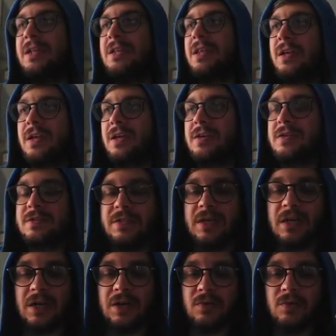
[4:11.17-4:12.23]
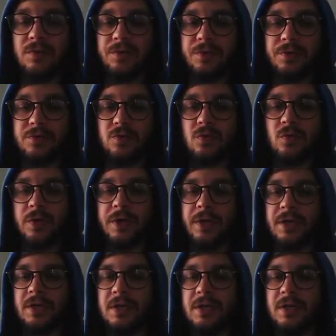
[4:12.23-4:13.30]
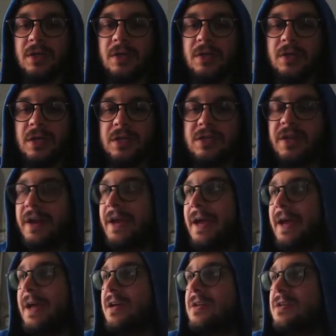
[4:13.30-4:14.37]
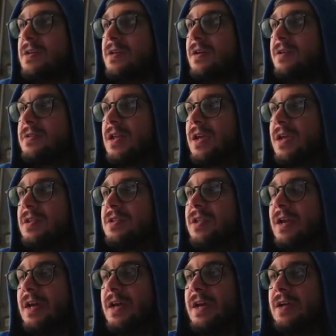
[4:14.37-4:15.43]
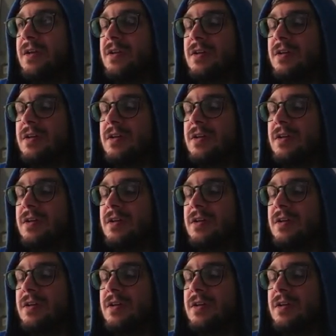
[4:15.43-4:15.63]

trick sia 1, 2 e 3. Eh. Il trick di 3,